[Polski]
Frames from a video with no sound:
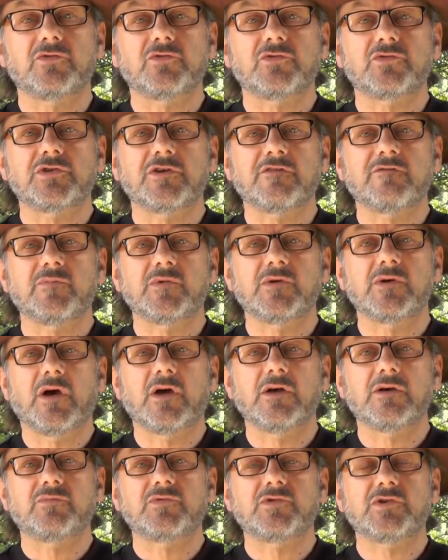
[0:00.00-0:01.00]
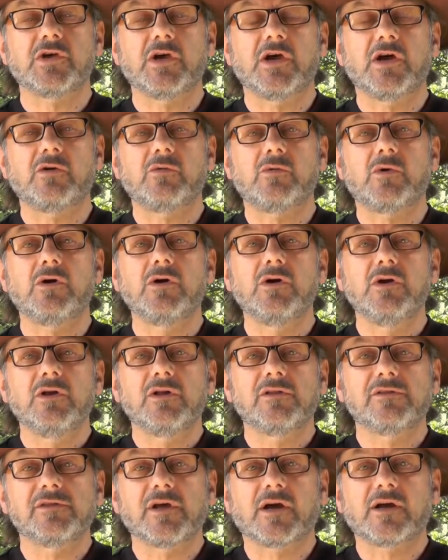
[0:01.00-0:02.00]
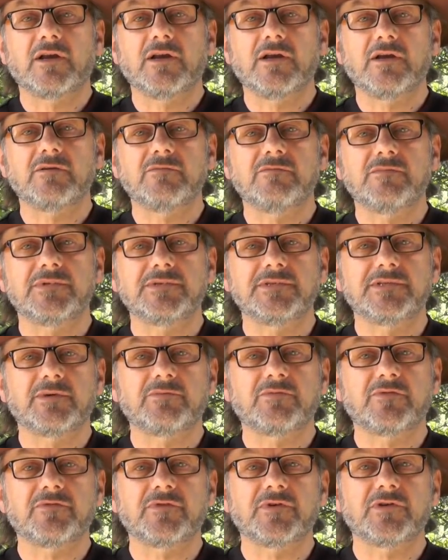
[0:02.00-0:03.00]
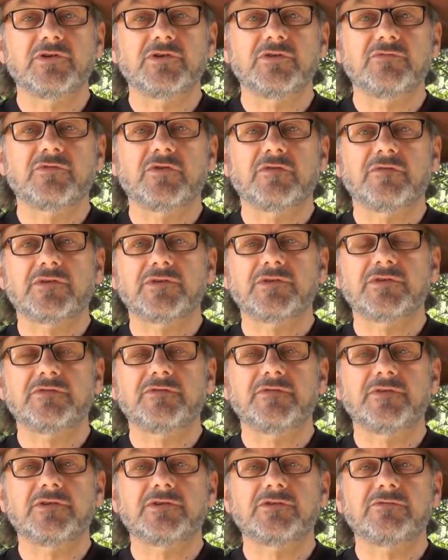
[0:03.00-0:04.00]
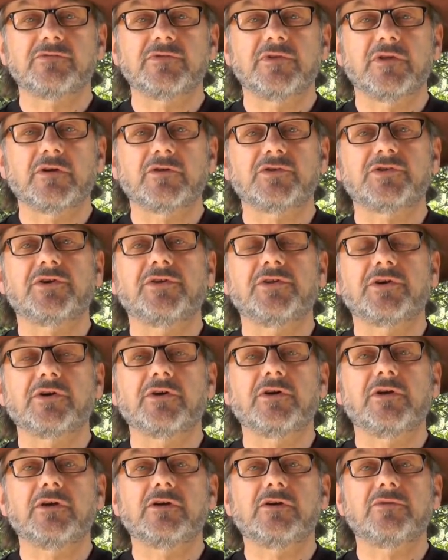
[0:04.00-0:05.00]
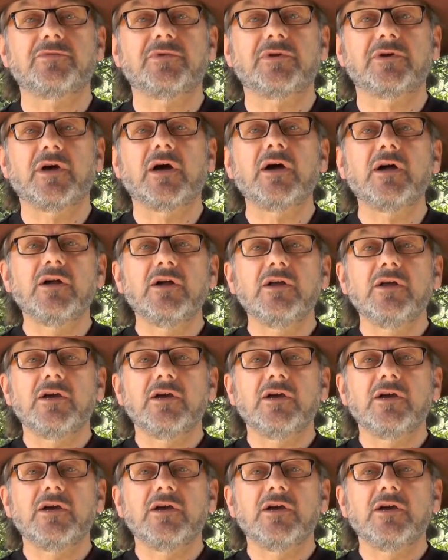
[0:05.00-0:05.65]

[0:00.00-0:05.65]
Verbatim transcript: Otóż FBI przyjechało nagle, bez zapowiedzi, w towarzystwie słynnego czarnego helikoptera